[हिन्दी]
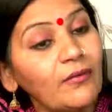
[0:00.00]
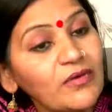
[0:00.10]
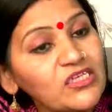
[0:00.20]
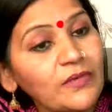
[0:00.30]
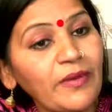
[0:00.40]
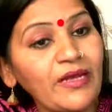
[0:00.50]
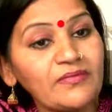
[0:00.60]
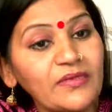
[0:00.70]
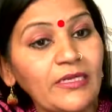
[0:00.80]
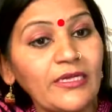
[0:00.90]
हमेशा
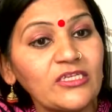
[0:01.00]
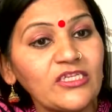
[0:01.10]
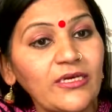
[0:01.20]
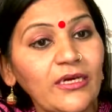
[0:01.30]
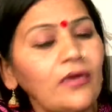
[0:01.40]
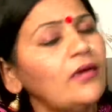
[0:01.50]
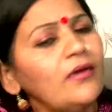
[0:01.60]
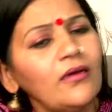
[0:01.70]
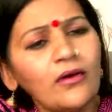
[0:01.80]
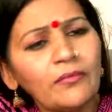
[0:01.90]
प्रिकप्सन लेना चाहिए
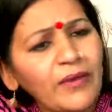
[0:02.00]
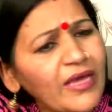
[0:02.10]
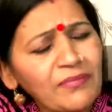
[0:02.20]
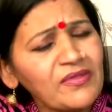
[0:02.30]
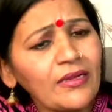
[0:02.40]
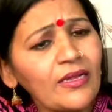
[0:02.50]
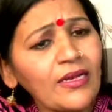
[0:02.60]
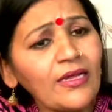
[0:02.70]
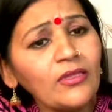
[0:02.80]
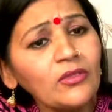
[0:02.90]
प्रिकेप्सन ना
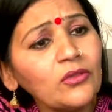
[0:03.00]
लें